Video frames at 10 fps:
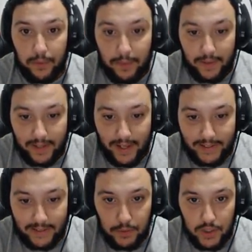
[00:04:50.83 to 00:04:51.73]
Vale, vale, aquí,
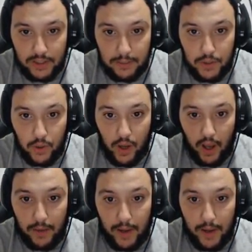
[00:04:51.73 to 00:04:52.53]
aquí tenemos, aquí tenemos algo que